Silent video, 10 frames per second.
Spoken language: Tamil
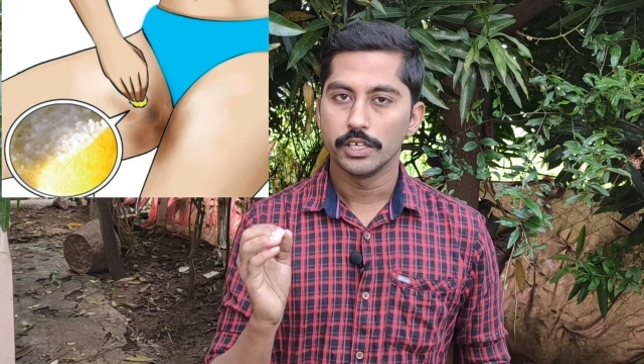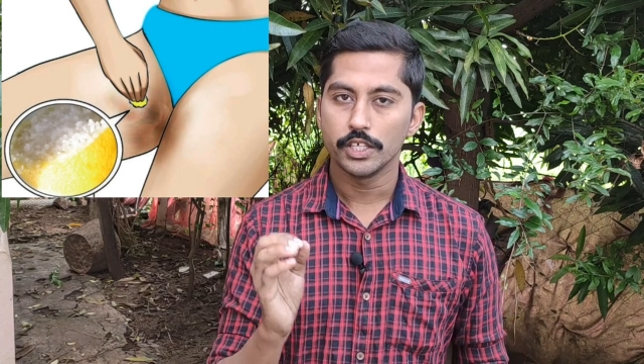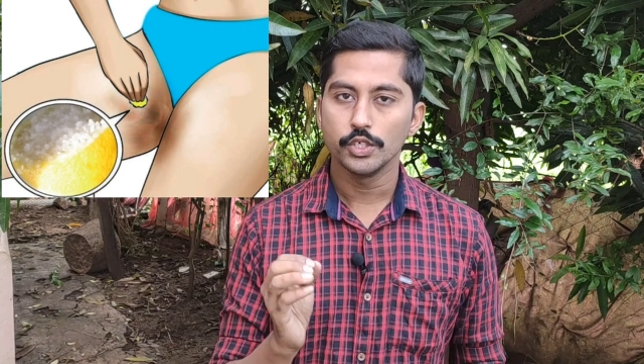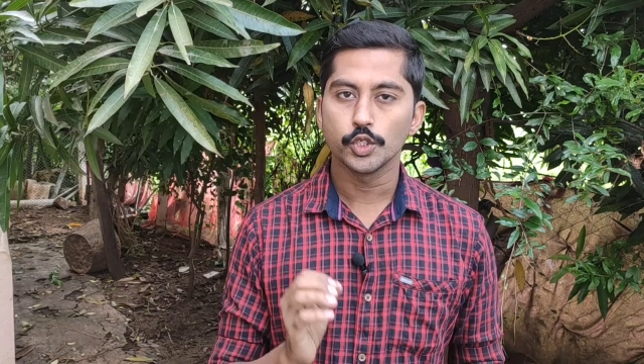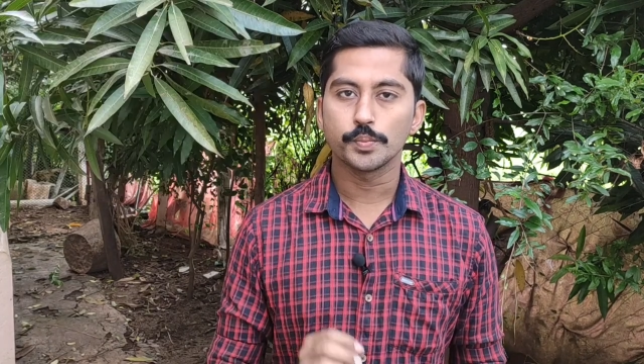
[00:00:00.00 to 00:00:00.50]

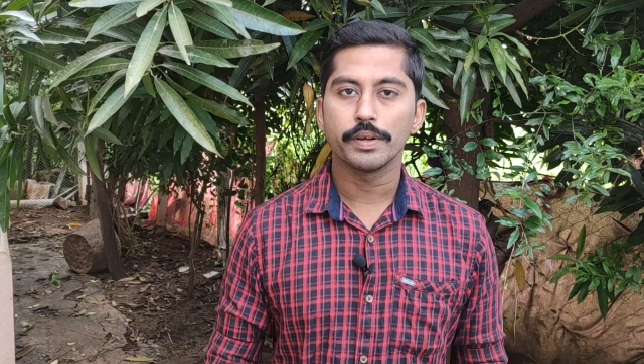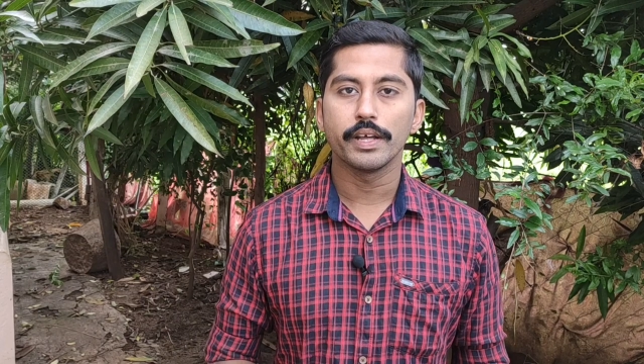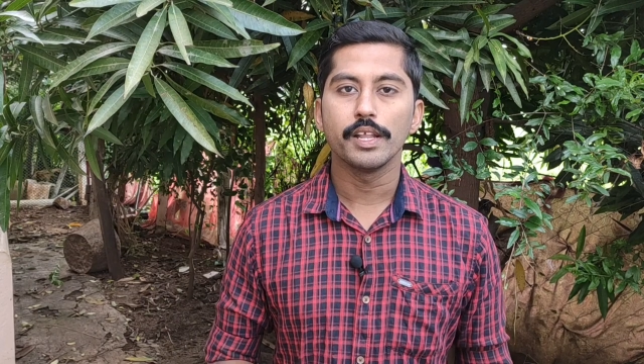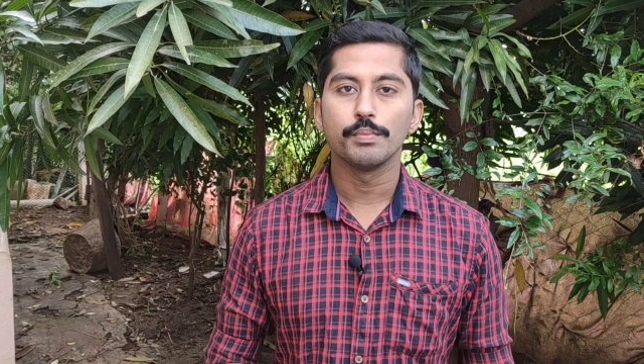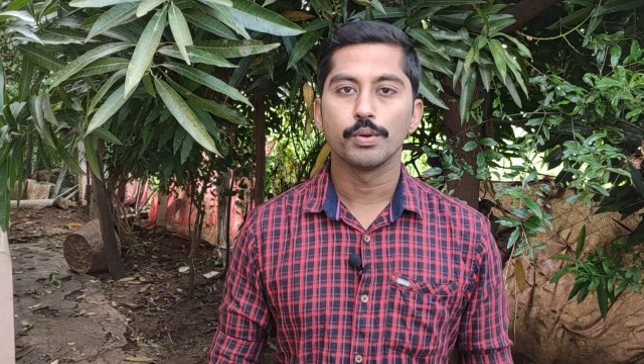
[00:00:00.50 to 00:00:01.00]
இதை யூஸ்
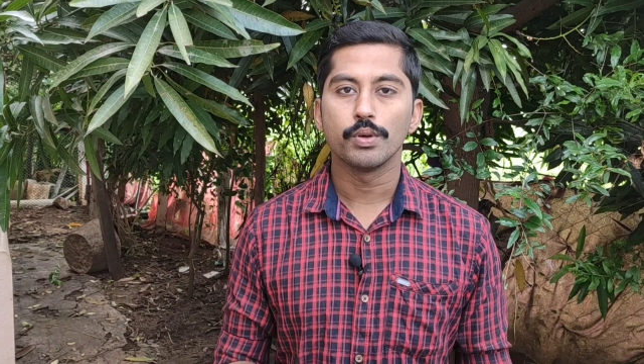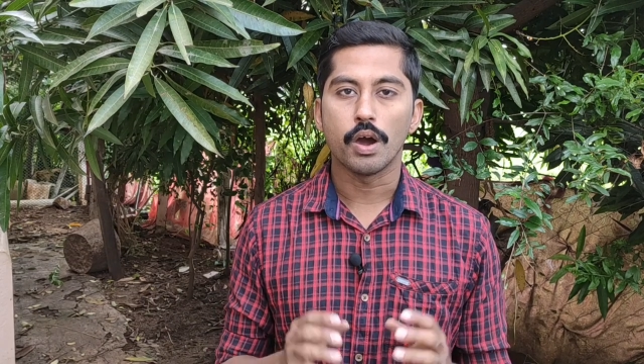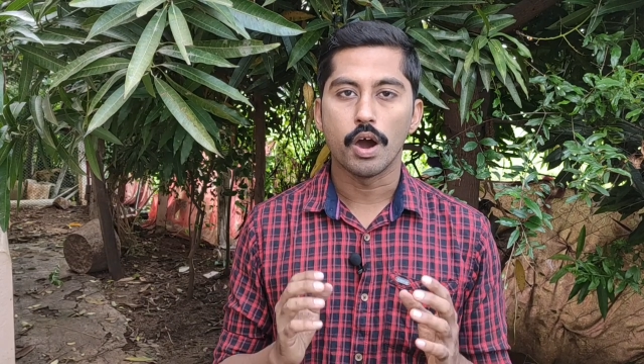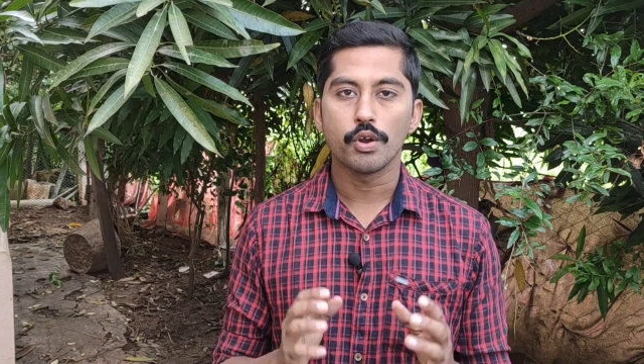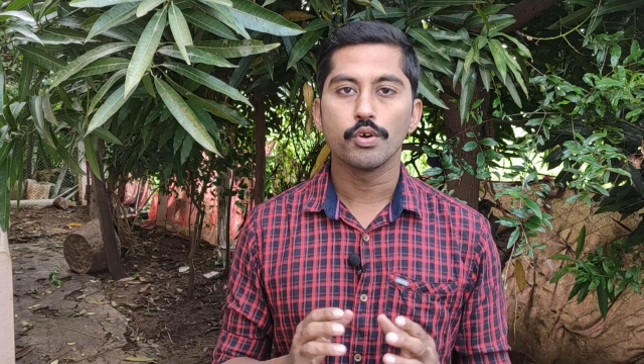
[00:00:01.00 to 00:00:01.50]
பண்ணாலே
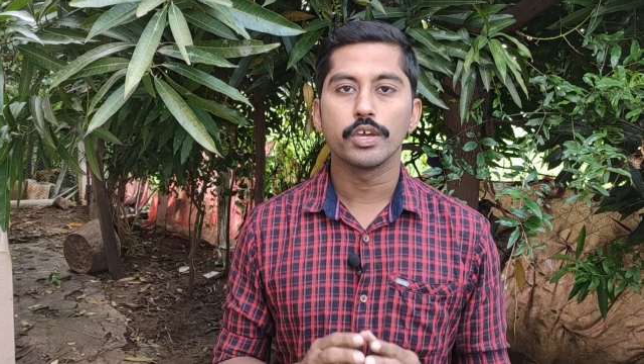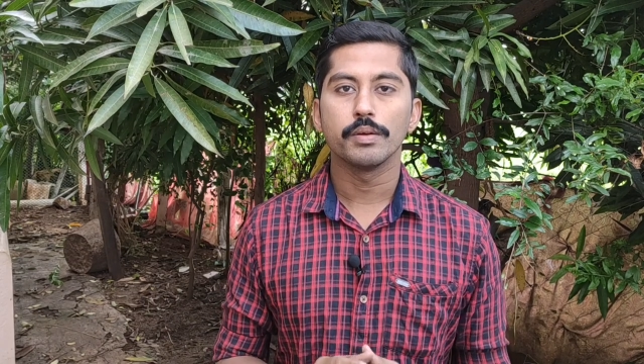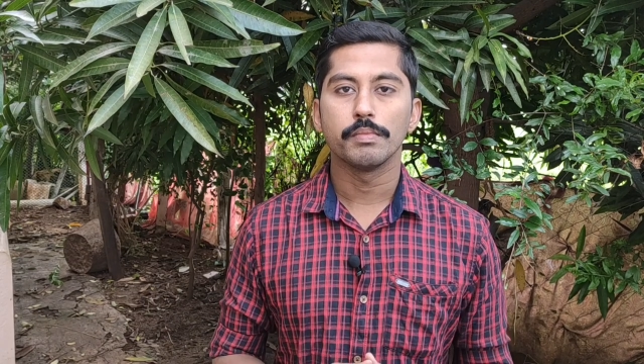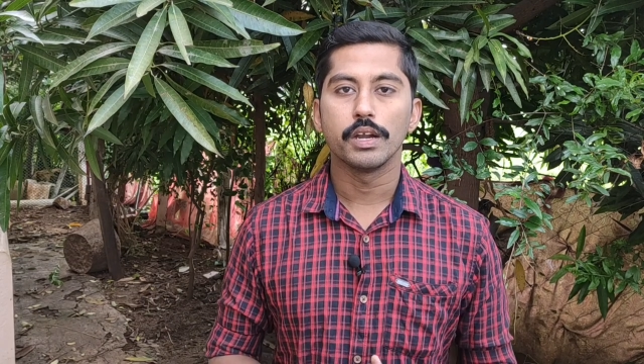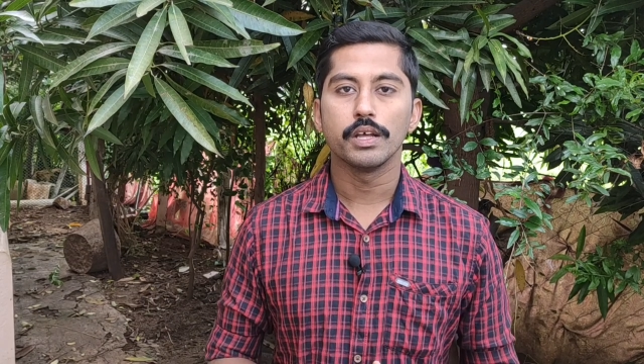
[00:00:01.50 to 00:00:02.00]
போதும்
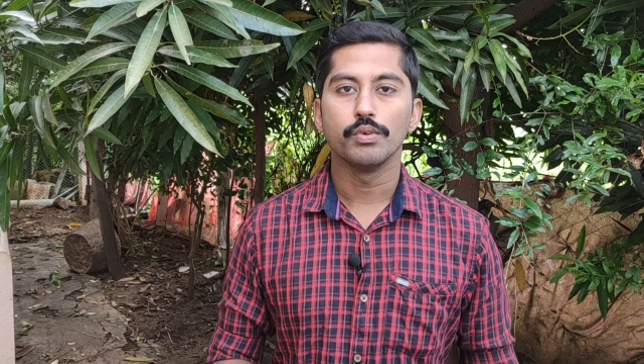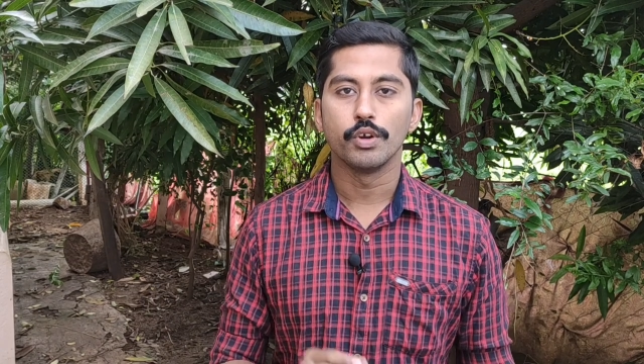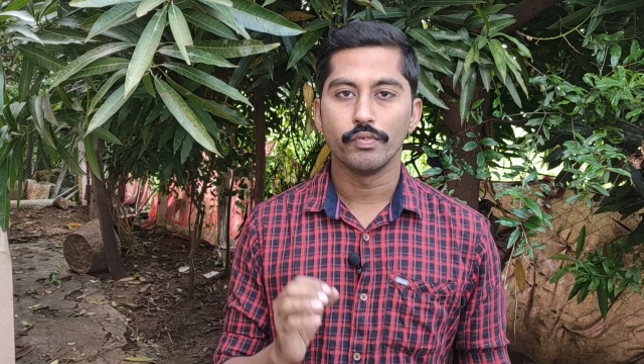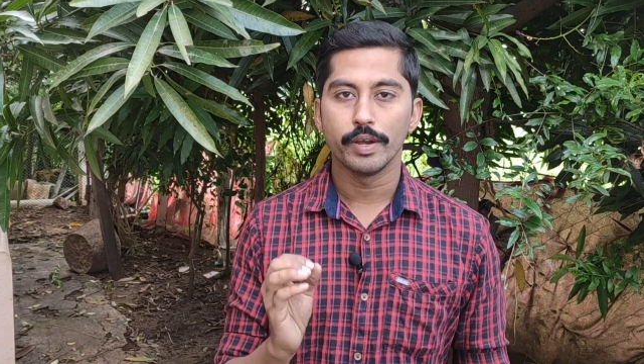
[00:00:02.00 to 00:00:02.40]
ஆரோக்கியமான ஒரு